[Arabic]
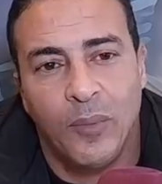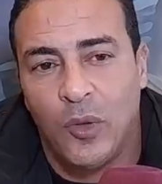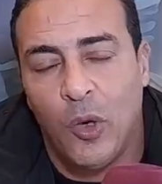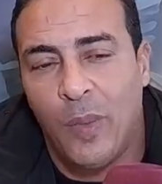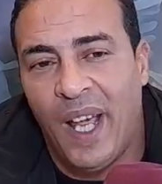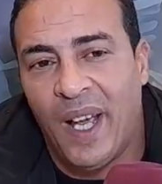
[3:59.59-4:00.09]

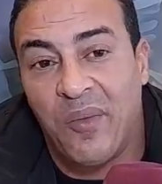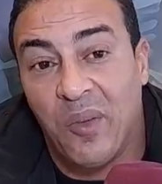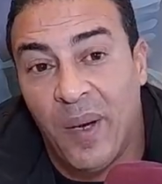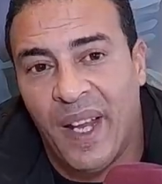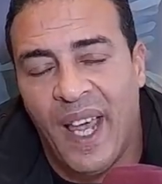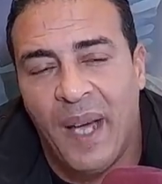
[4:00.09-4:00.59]
ولهم الحق في
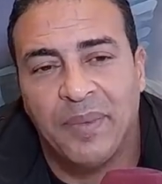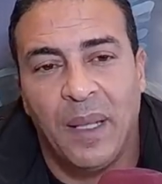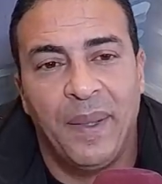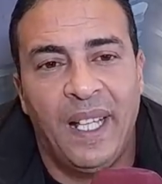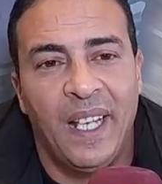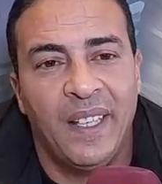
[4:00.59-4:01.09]
البراءة
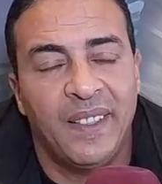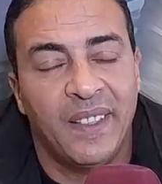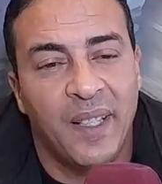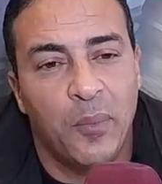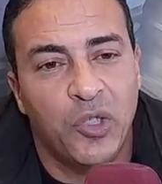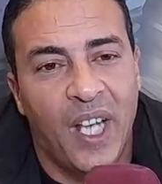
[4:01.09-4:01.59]
بطبيعة الحال إذا
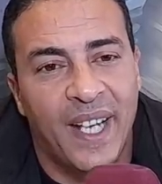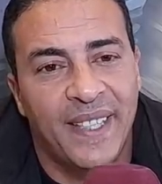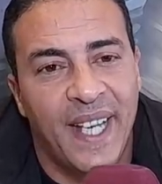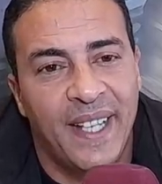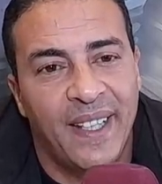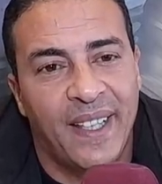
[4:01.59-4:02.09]
ثبت
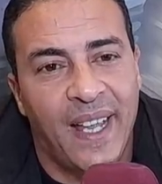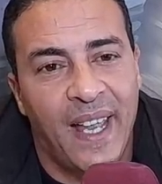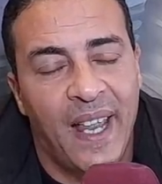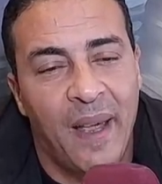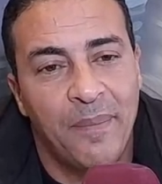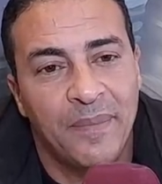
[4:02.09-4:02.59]
عكس هذا
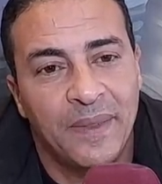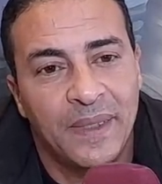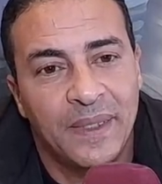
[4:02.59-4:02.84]
الكلام